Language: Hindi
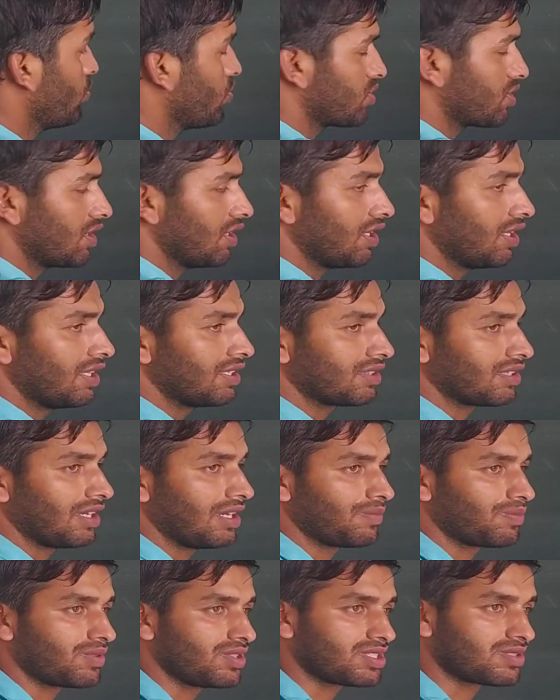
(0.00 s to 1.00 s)
उसकी लेंथ
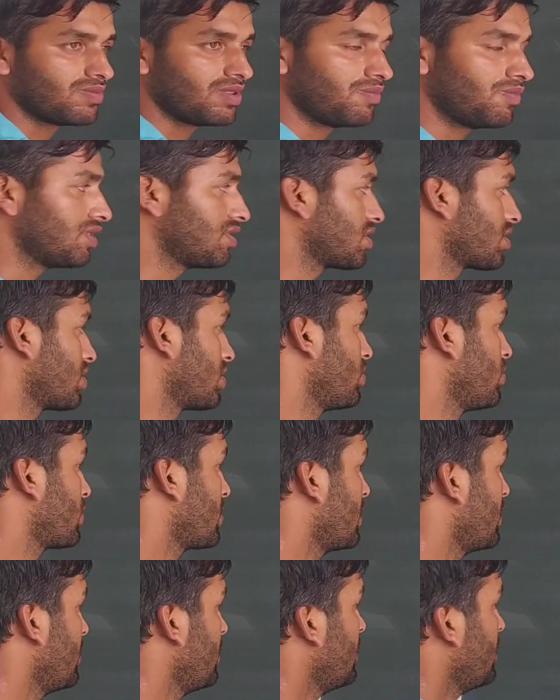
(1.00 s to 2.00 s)
आप किस में मेजर
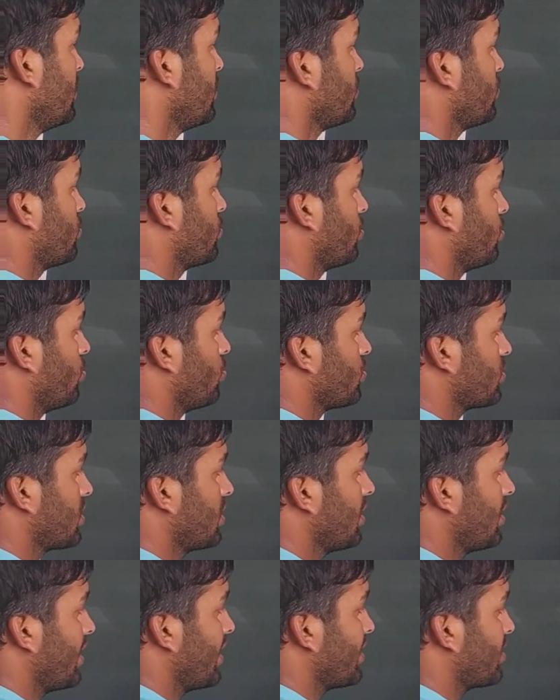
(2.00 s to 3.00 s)
करोगे तो
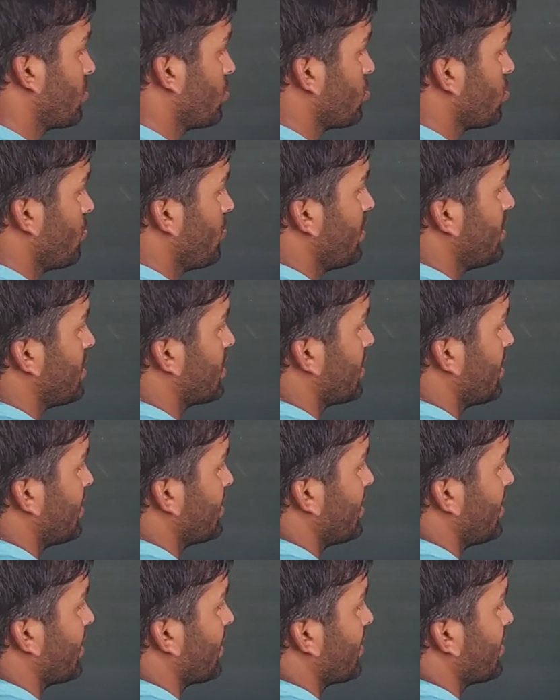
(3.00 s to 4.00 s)
उसकी लेंथ को जो मेजर
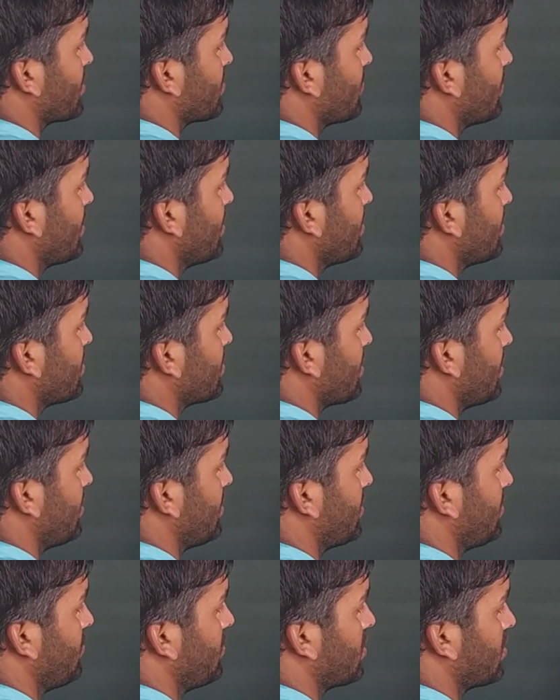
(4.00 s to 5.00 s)
किया जाएगा किस में
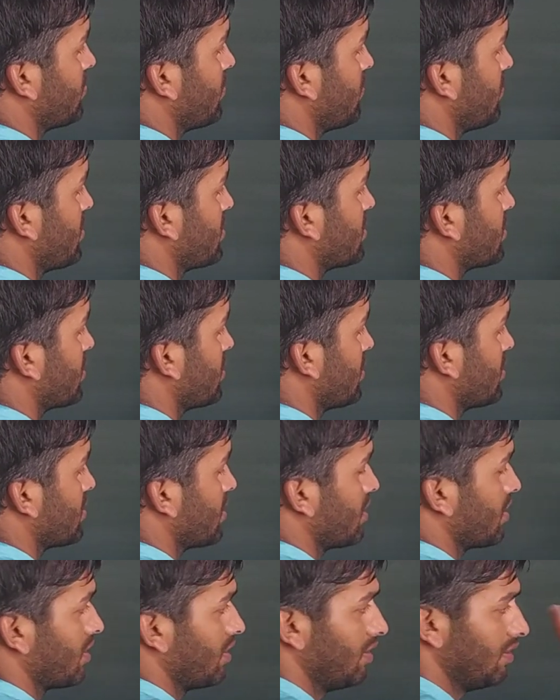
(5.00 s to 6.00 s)
सेंटीमीटर में मेजर किया
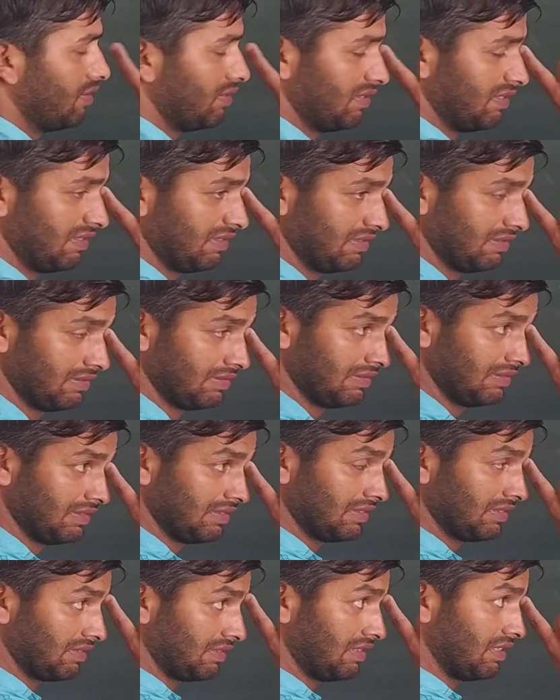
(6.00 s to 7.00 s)
जाएगा
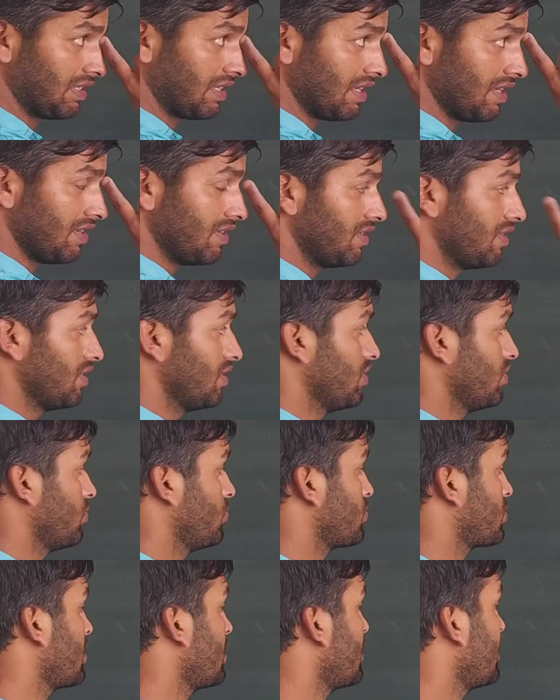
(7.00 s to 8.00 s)
ठीक है
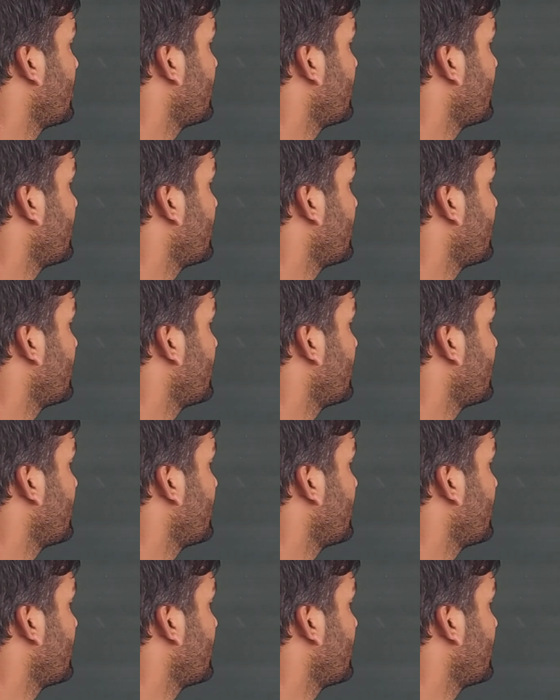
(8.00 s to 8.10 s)
उसकी